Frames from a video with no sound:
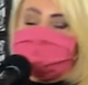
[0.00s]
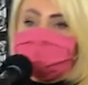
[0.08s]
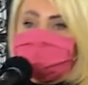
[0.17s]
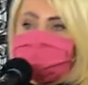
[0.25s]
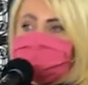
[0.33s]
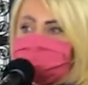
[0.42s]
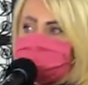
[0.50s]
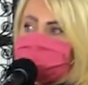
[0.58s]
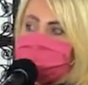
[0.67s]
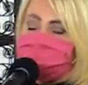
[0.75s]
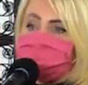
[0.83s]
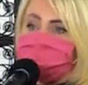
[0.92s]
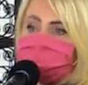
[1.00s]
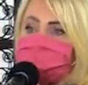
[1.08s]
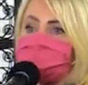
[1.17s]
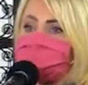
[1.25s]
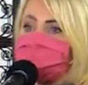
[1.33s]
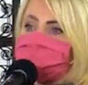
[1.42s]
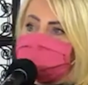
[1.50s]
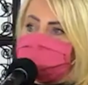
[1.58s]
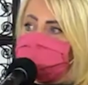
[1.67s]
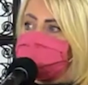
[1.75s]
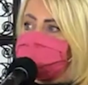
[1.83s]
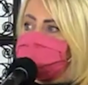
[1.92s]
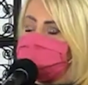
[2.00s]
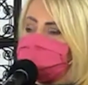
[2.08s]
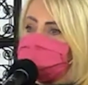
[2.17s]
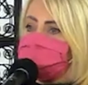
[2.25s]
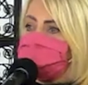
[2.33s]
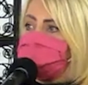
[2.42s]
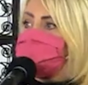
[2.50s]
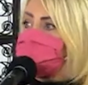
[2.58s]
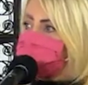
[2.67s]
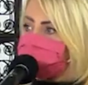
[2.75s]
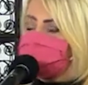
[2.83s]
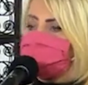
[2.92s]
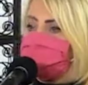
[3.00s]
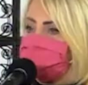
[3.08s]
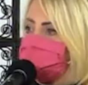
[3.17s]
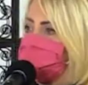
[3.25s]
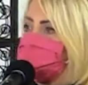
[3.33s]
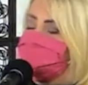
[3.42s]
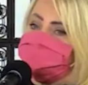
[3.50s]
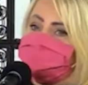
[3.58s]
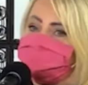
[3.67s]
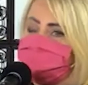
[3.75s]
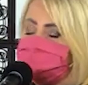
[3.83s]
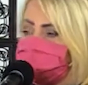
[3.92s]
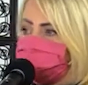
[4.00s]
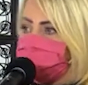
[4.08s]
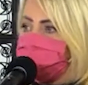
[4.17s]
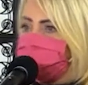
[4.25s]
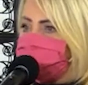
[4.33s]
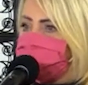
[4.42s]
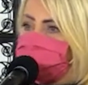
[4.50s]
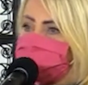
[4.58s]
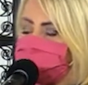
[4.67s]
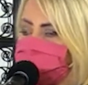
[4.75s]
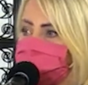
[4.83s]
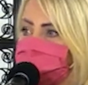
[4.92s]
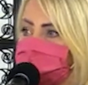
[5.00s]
tym momencie, kiedy zwracamy się z pytaniami, właśnie z interpelacjami,